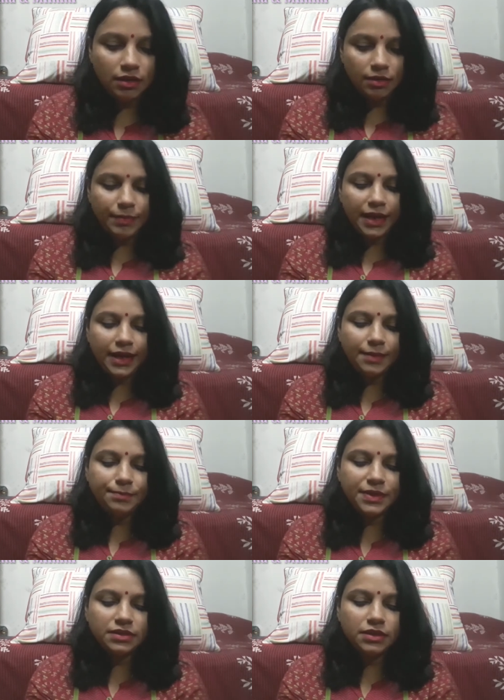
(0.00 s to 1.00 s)
हाँ, मैं नेम
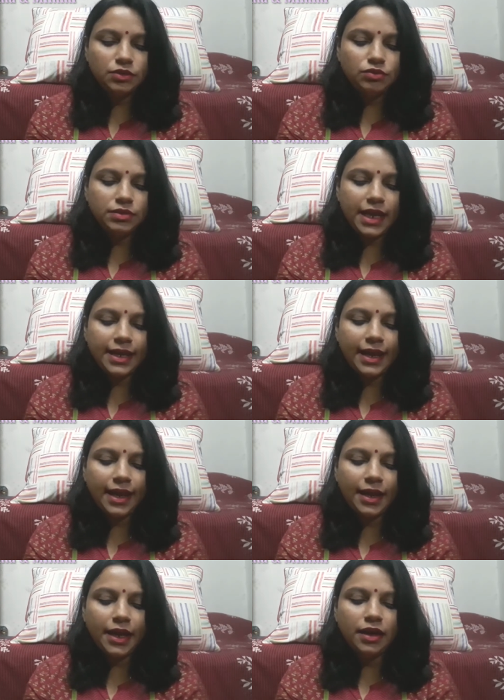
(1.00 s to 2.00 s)
पढ़ती हूँ एक
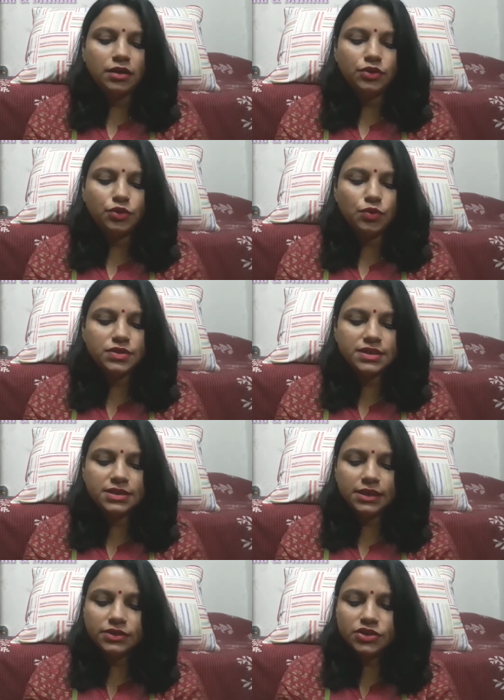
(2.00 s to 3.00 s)
है रोज़
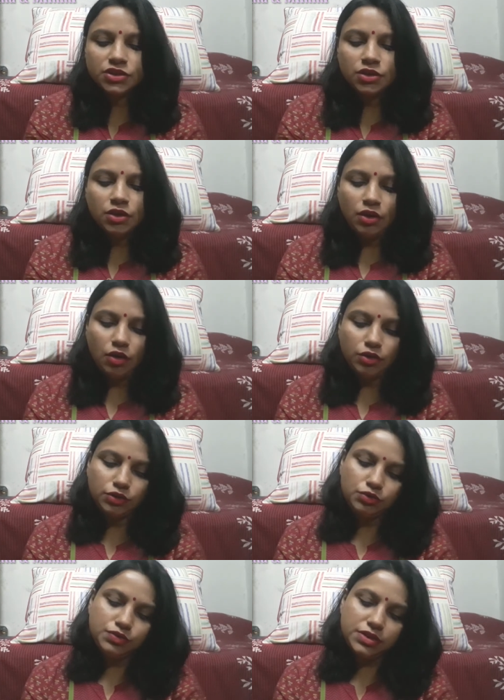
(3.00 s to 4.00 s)
टच और
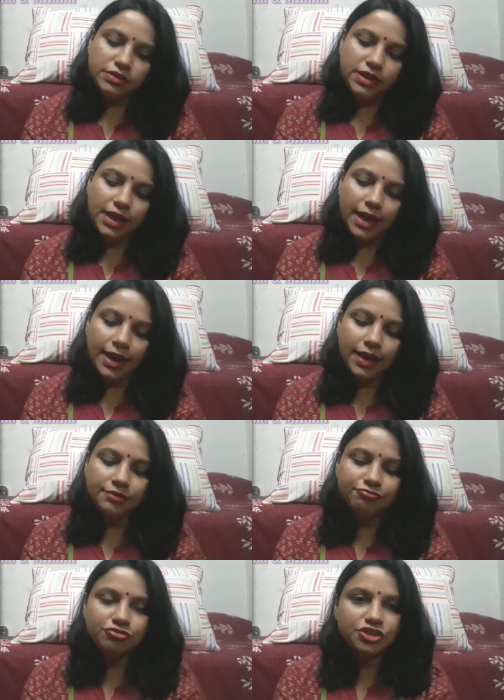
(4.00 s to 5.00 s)
दूसरी है
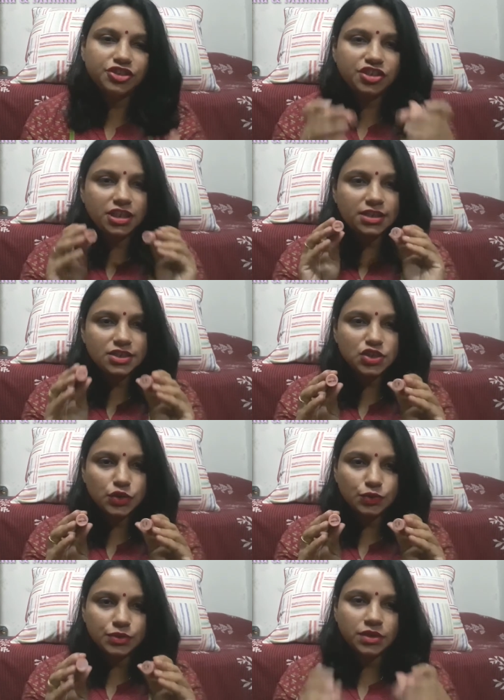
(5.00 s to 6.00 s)
फुशिया
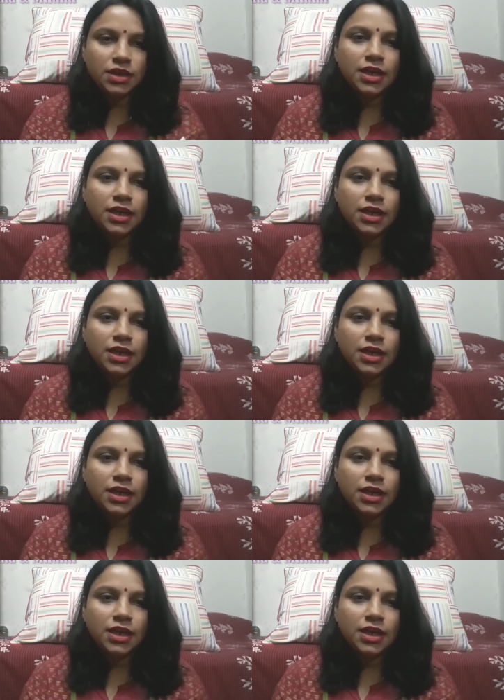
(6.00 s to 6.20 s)
स्यूट